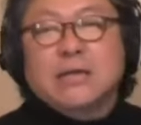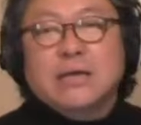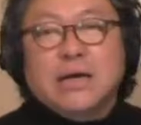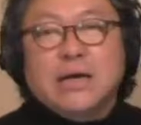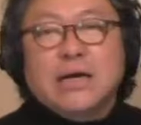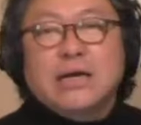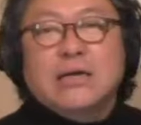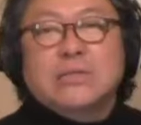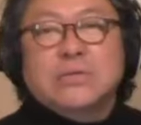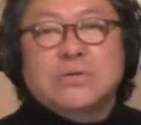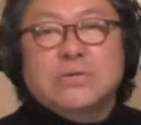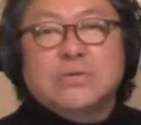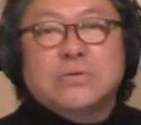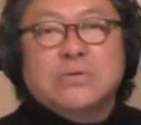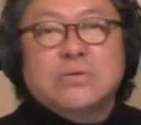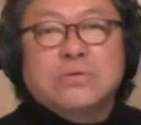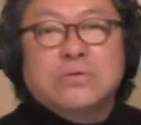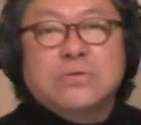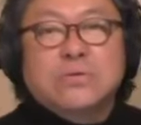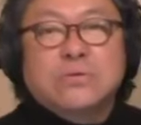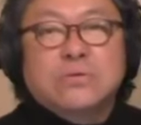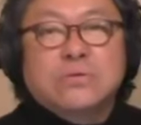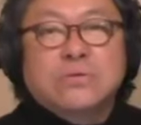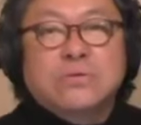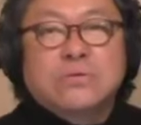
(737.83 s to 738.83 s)
あ
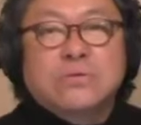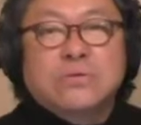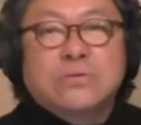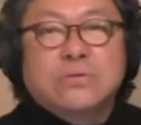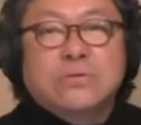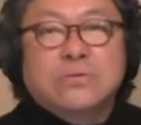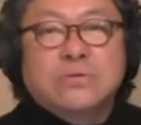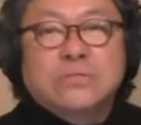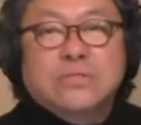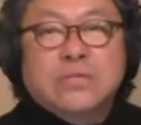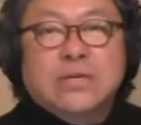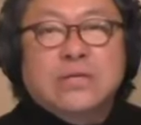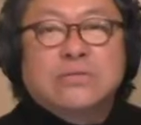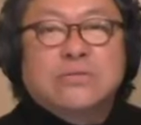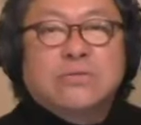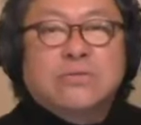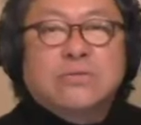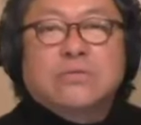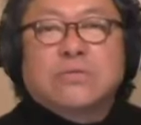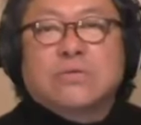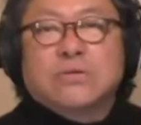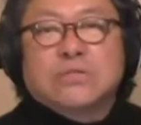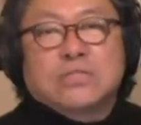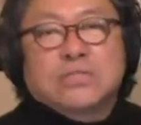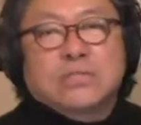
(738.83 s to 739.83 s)
のー、ちゃんと
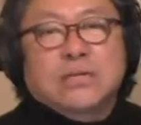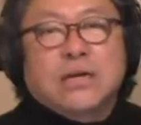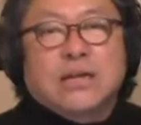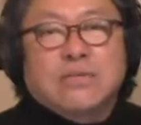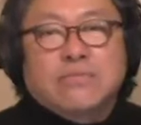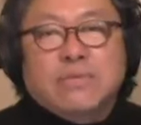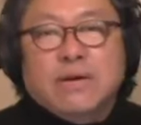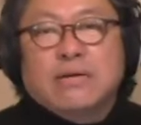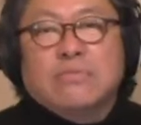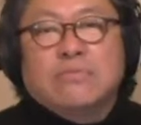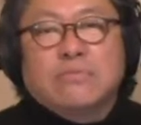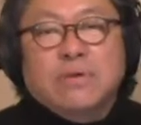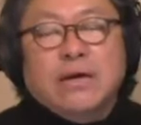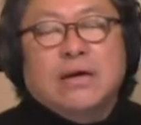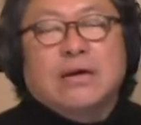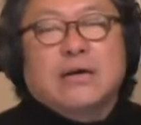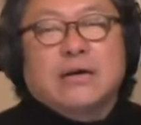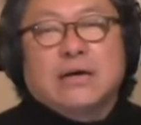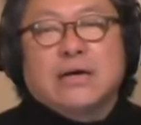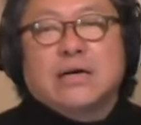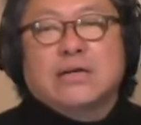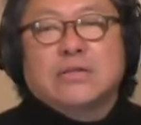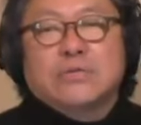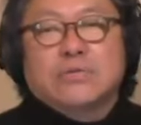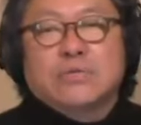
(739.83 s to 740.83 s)
こうしっかりファンは
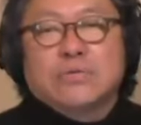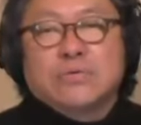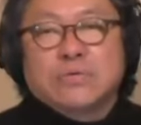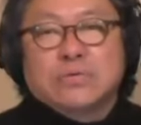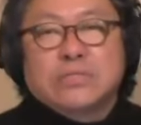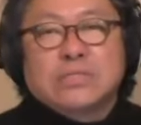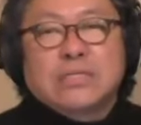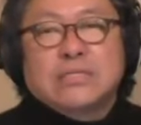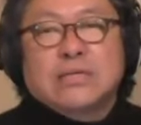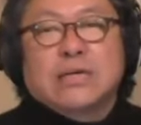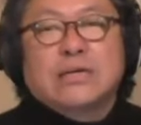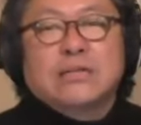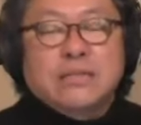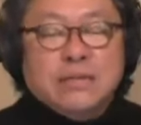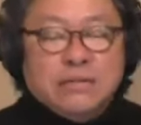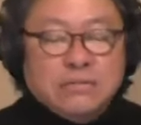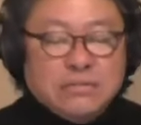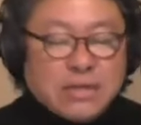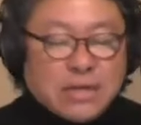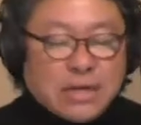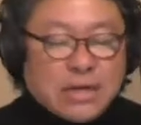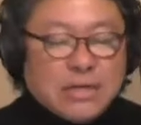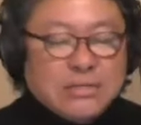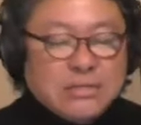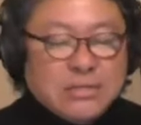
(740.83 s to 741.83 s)
あのー、支えてるっ
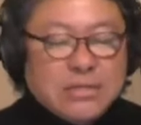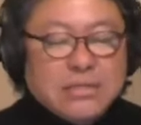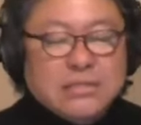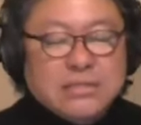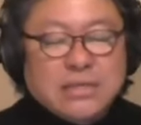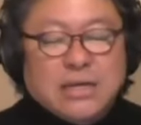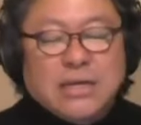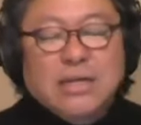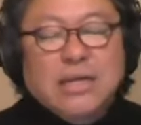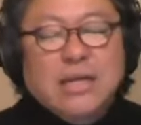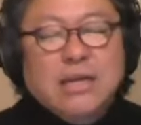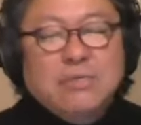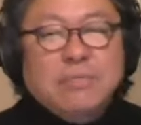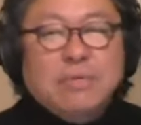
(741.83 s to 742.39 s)
て感じでした、